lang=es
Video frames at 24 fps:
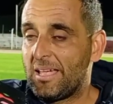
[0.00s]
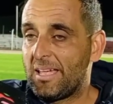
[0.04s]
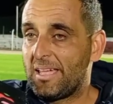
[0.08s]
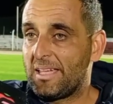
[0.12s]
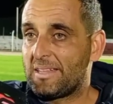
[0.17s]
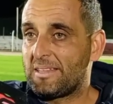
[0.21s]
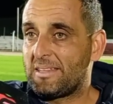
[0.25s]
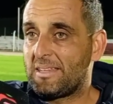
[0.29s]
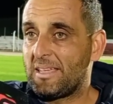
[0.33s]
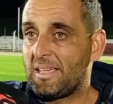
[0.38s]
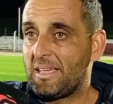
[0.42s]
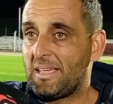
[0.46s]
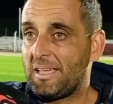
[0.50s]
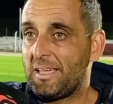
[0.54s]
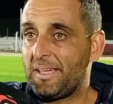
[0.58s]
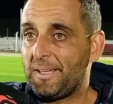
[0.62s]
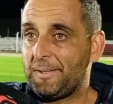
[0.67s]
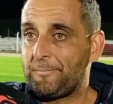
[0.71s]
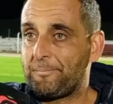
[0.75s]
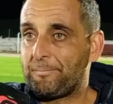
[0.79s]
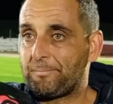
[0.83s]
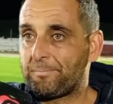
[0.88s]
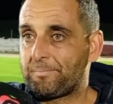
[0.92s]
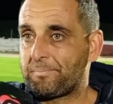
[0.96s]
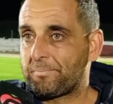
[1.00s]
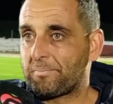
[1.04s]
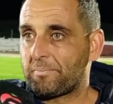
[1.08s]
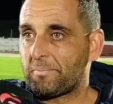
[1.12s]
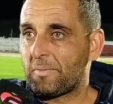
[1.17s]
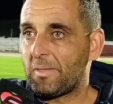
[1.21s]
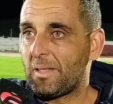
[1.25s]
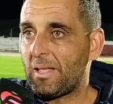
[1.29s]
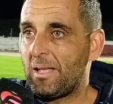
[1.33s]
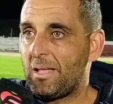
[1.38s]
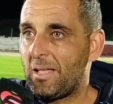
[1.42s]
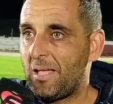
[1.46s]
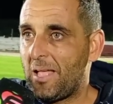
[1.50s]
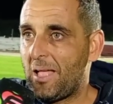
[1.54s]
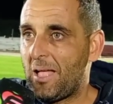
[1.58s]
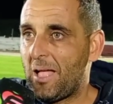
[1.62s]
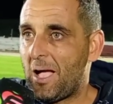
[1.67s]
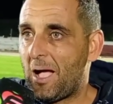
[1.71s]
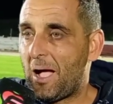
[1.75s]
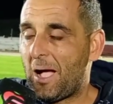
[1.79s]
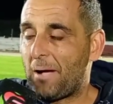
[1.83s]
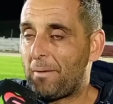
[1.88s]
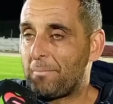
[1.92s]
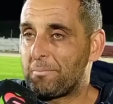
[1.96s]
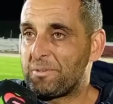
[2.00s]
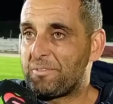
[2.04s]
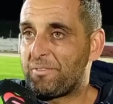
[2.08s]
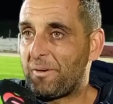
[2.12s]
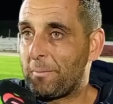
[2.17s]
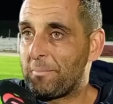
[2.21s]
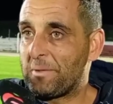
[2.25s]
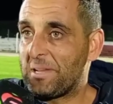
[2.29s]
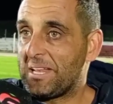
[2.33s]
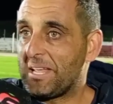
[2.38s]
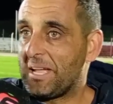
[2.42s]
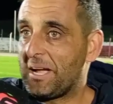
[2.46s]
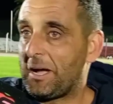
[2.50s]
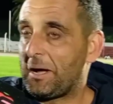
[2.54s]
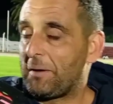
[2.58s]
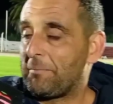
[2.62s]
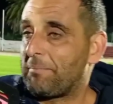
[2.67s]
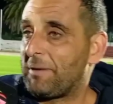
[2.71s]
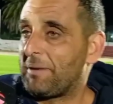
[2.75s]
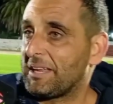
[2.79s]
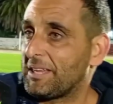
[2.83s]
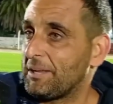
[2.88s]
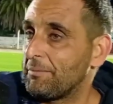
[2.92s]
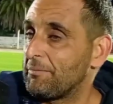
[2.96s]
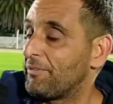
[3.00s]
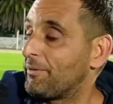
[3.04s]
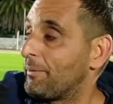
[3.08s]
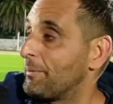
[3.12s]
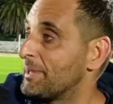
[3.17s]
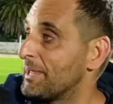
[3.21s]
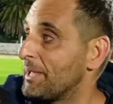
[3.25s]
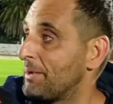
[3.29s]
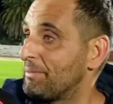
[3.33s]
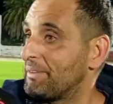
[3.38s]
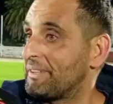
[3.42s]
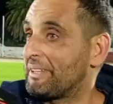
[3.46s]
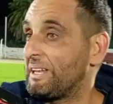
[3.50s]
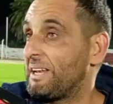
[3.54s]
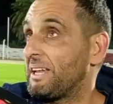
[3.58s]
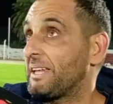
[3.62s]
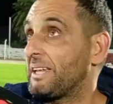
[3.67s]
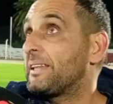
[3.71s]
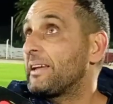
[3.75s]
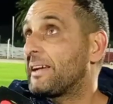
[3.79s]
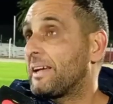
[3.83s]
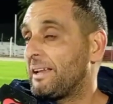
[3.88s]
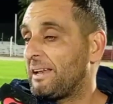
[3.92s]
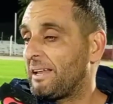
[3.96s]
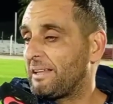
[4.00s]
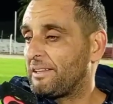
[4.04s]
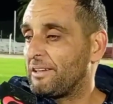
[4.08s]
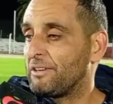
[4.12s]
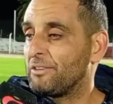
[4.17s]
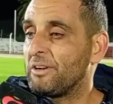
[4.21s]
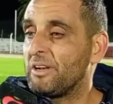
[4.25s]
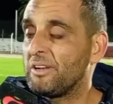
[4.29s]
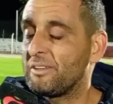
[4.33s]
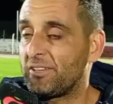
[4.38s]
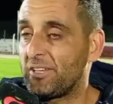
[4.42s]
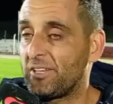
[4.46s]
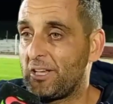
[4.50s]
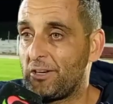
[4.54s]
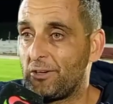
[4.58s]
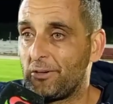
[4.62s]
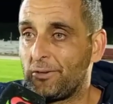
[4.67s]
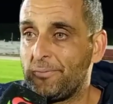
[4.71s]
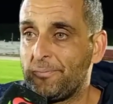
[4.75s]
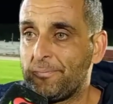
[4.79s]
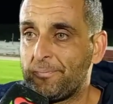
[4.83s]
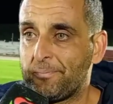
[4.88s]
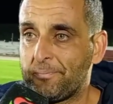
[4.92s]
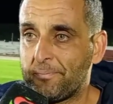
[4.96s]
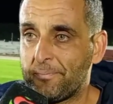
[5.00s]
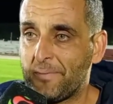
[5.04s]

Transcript: Este, a mi familia, aparte de mi familia Luis Celeste, que la tengo en el cielo,